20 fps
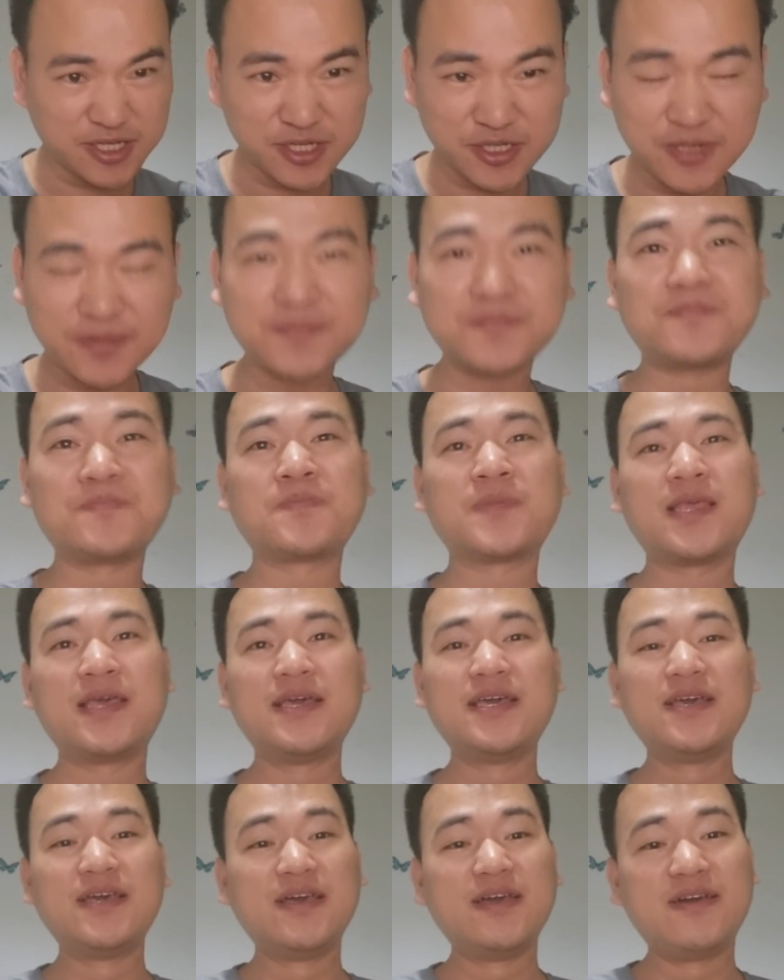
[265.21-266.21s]
事情？
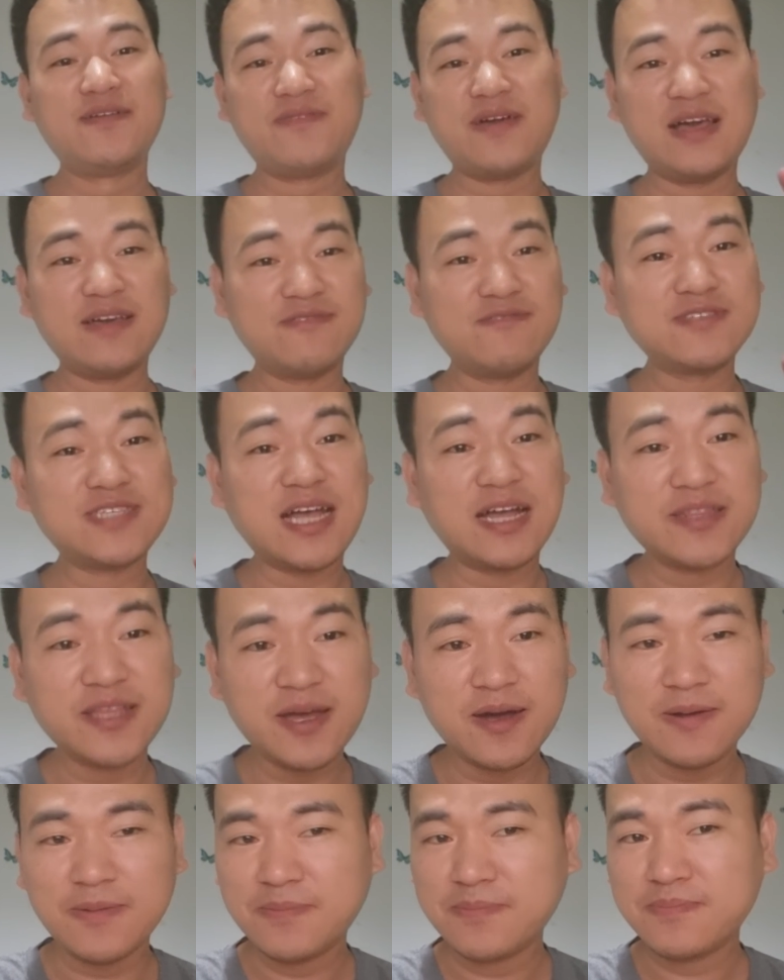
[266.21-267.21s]
反复强
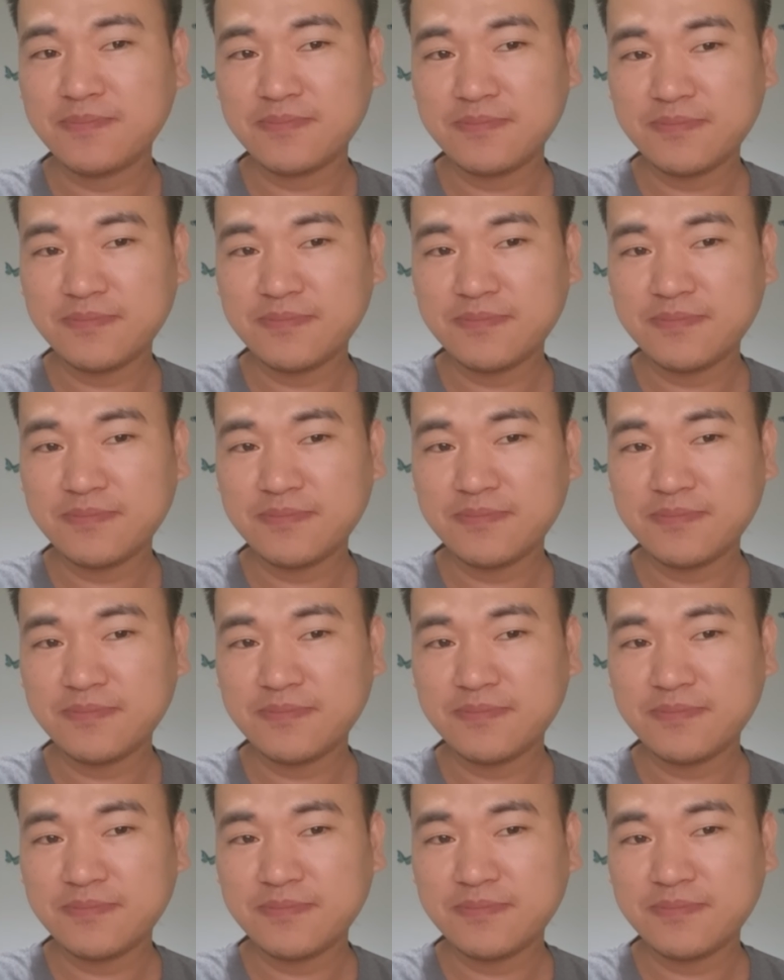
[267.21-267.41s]
调，